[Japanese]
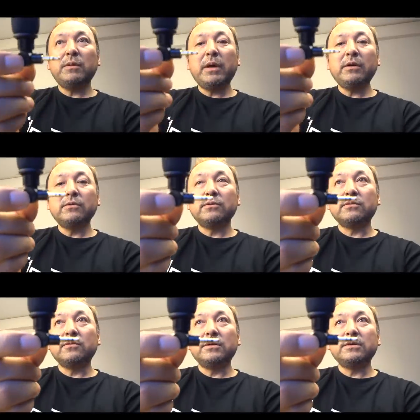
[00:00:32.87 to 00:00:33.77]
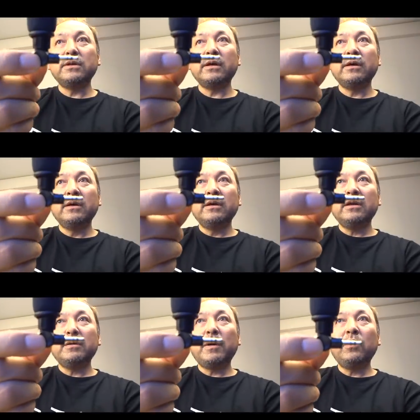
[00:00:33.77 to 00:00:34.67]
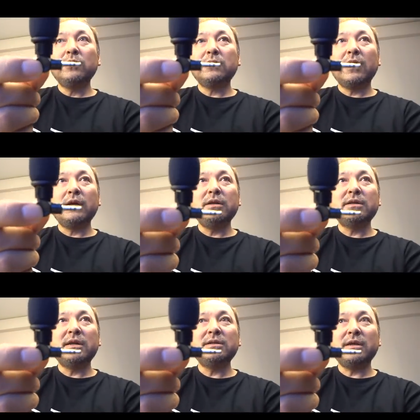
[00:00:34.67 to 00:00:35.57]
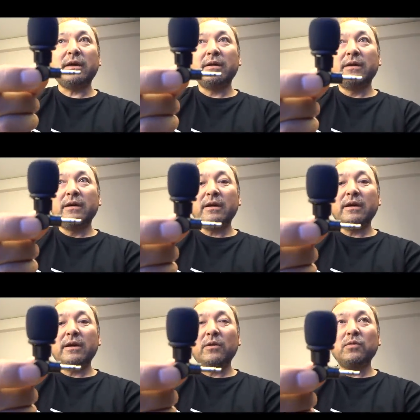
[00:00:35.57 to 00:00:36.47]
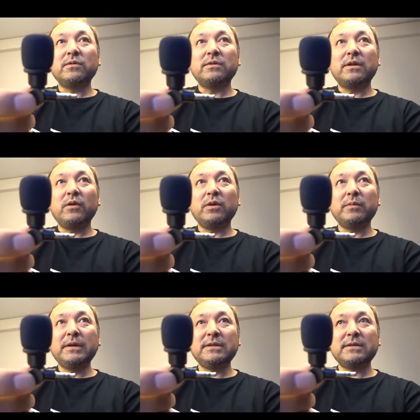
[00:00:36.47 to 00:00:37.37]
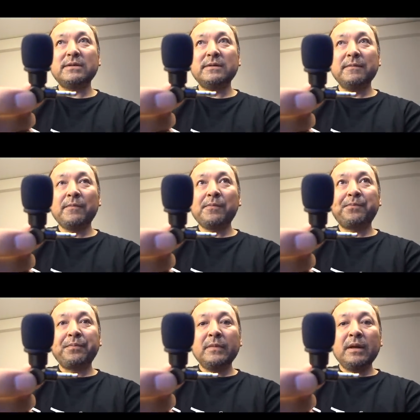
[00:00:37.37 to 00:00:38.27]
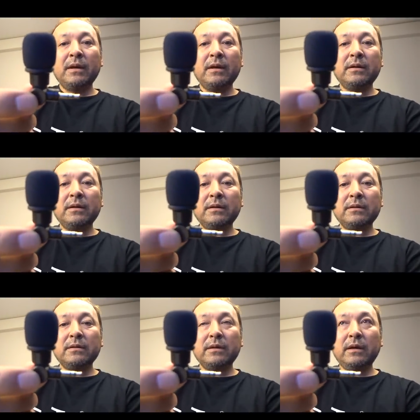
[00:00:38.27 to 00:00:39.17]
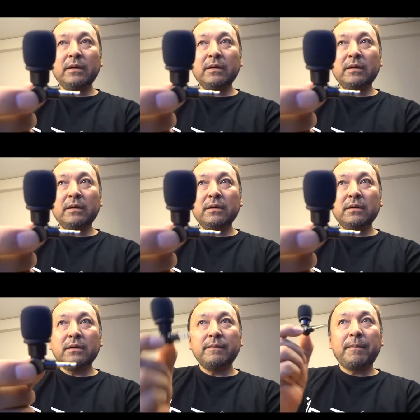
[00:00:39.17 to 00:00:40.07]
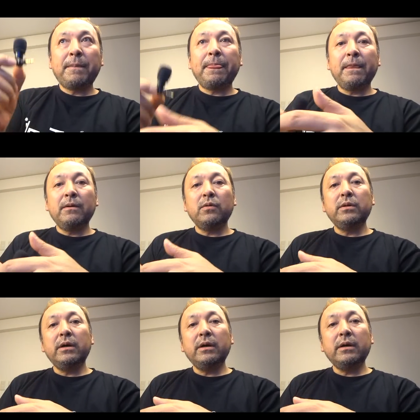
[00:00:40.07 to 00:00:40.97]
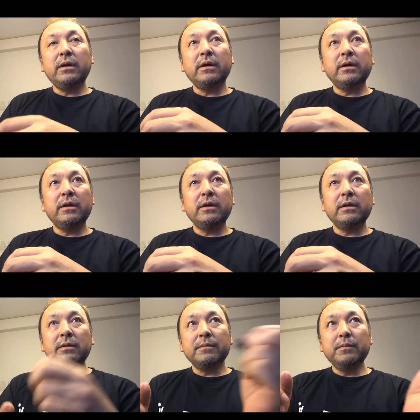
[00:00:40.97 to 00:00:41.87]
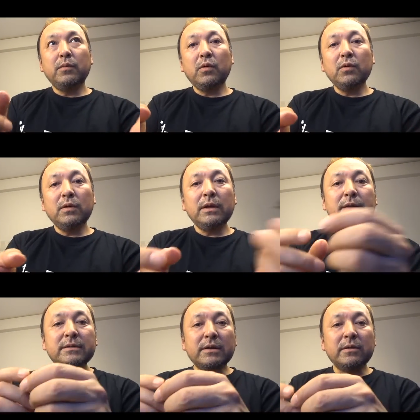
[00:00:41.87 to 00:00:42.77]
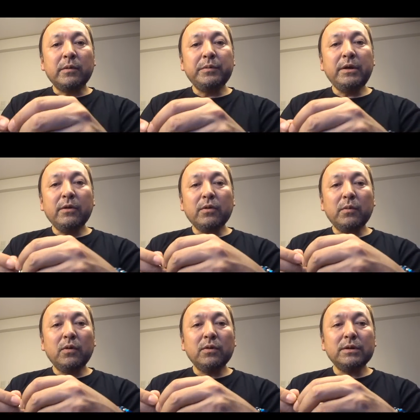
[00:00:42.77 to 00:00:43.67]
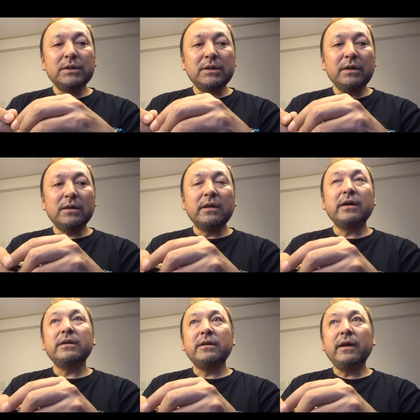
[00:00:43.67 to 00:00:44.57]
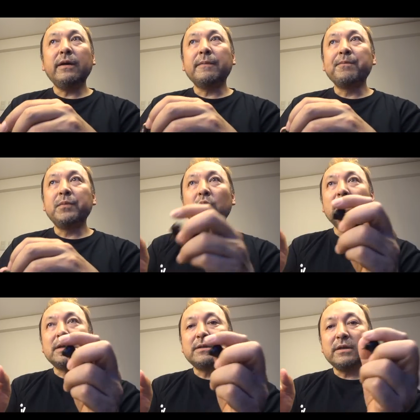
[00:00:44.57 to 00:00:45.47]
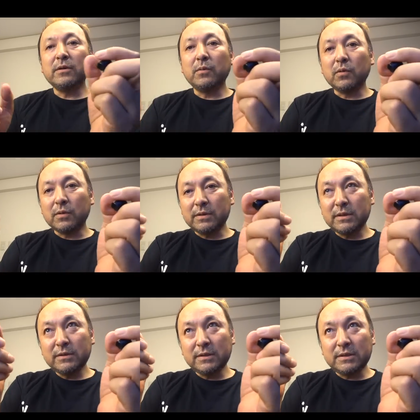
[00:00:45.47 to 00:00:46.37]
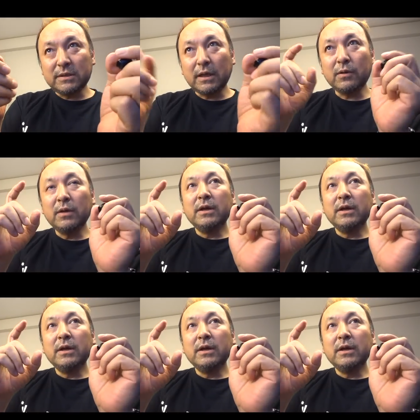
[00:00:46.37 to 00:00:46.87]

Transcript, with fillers: いマイクをですね今本体に挿して、えー、送っております。ね。これで、えー、モードなんですけども、ビデオのモードにしていただいて、動画撮影のモードですね、スイッチ。あの